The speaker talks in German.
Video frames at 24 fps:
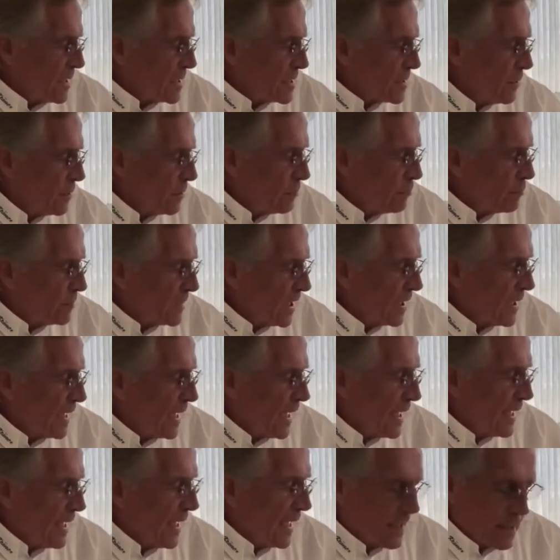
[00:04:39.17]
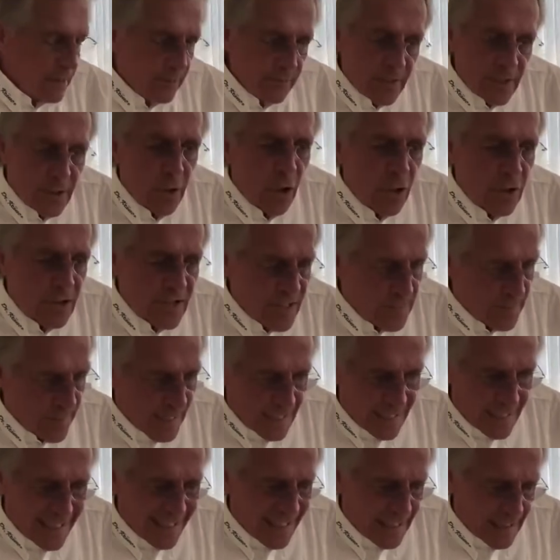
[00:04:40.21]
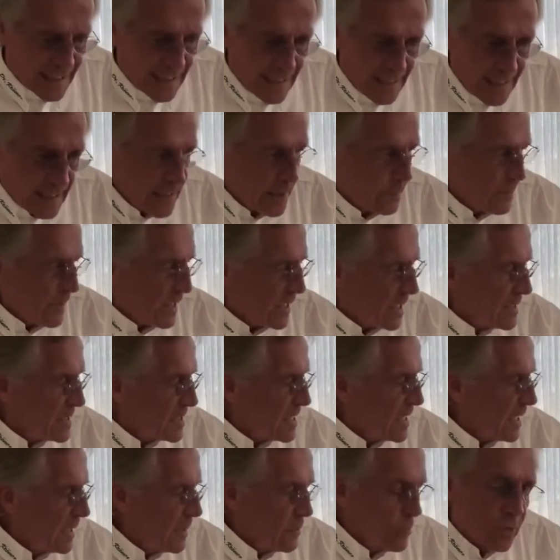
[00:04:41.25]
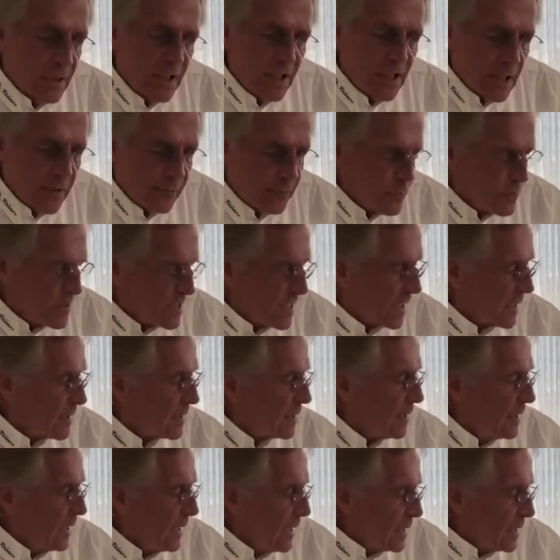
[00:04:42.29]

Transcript: So, danach hatten wir noch zwei Kracher in der Medizin und in der Physik.